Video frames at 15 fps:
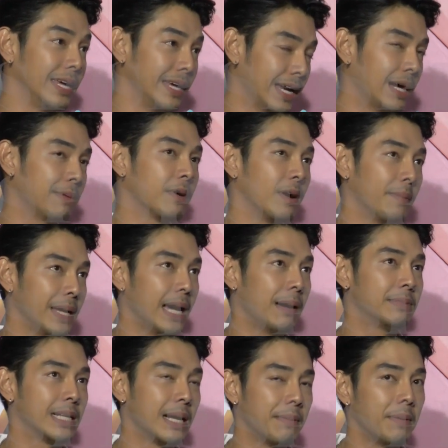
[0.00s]
อะไรอย่างเงี้ยครับ ก็พยายา
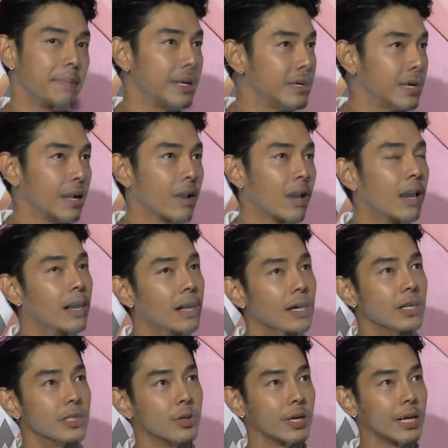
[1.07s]
มจะทำให้เป็นเรื่องแล้วก็
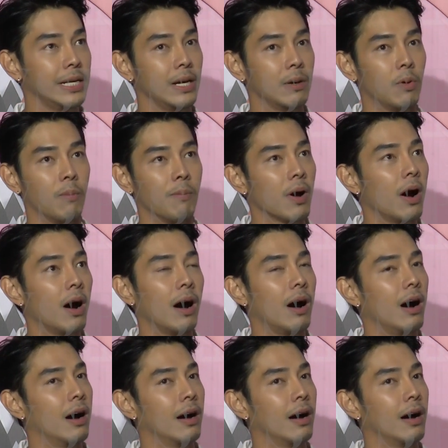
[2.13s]
ส่วนคดีของผมก็